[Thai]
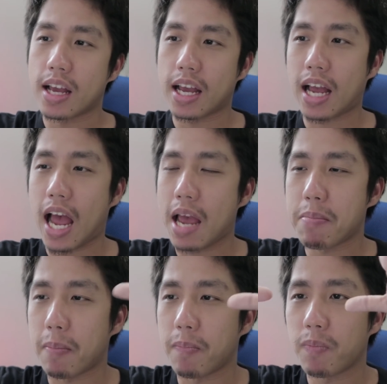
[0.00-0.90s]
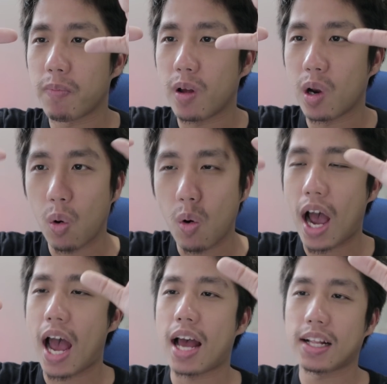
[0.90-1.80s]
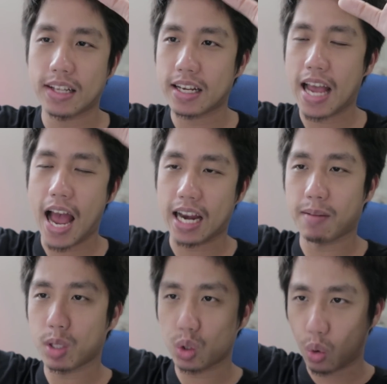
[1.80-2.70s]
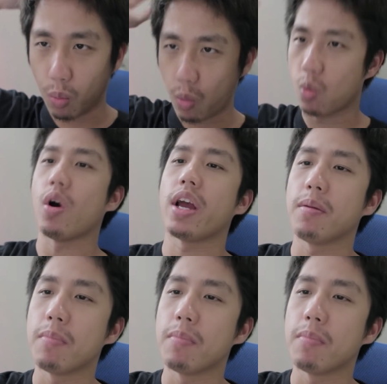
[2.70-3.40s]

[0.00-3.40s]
คล้ายๆแบบโลหะสักอย่างเนี่ยมาทุบหัว